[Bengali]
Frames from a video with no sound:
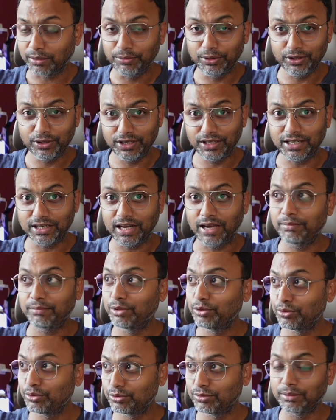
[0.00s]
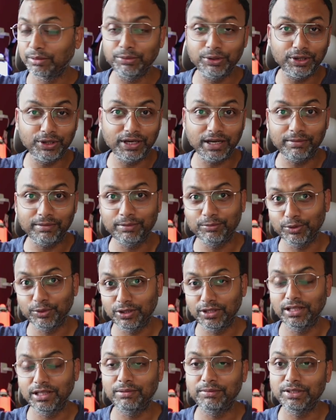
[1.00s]
দ্য কমিউনিটি ট্যাব ইউটিউব কমিউনিটি ট্যাবের
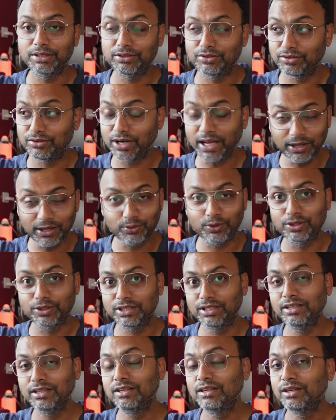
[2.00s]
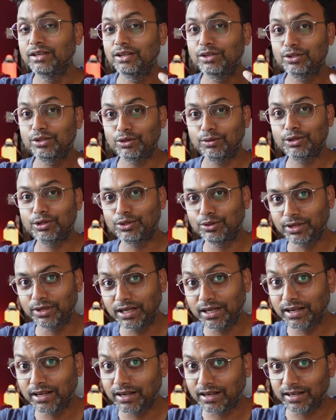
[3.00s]
মধ্যে দিয়ে আমি ট্রাই করেছি সবার
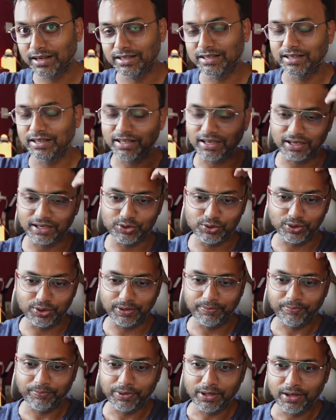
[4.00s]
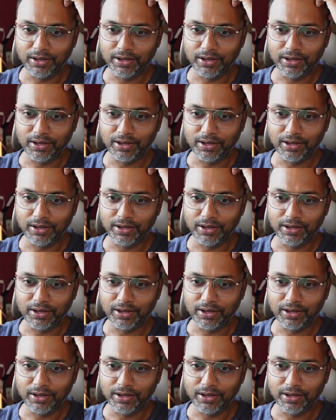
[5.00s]
সঙ্গে কানেক্টেড থাকার জন্য